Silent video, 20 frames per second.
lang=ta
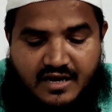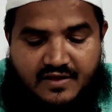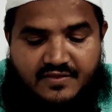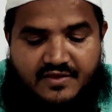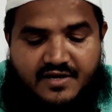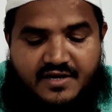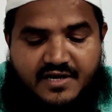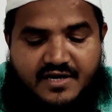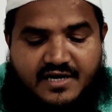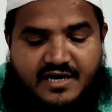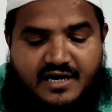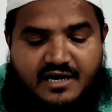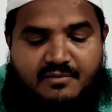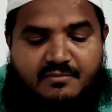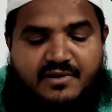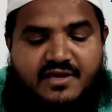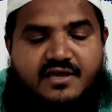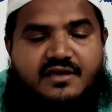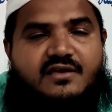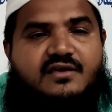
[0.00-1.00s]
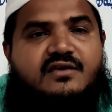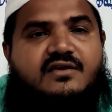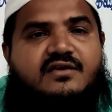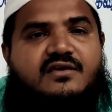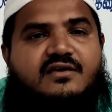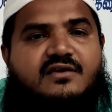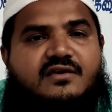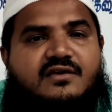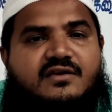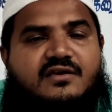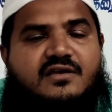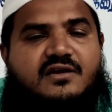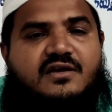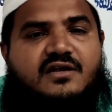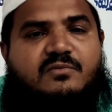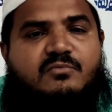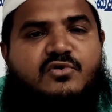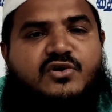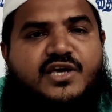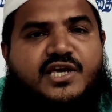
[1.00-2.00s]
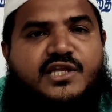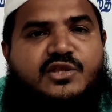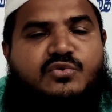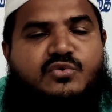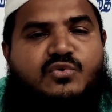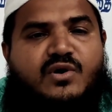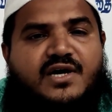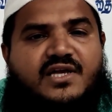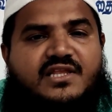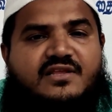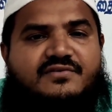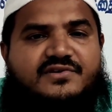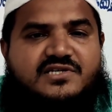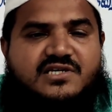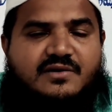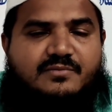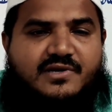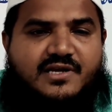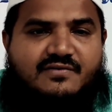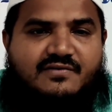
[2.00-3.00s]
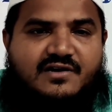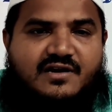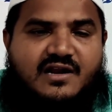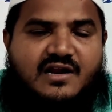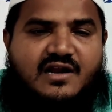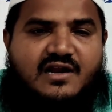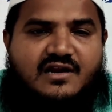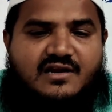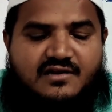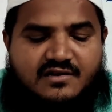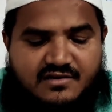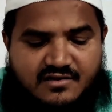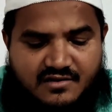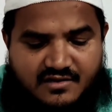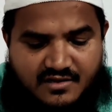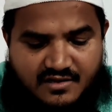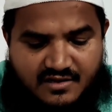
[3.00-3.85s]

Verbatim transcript: அது என்ன கடமை என்ன முக்கியத்துவம் வாய்ந்த விஷயம் என்னவென்றால்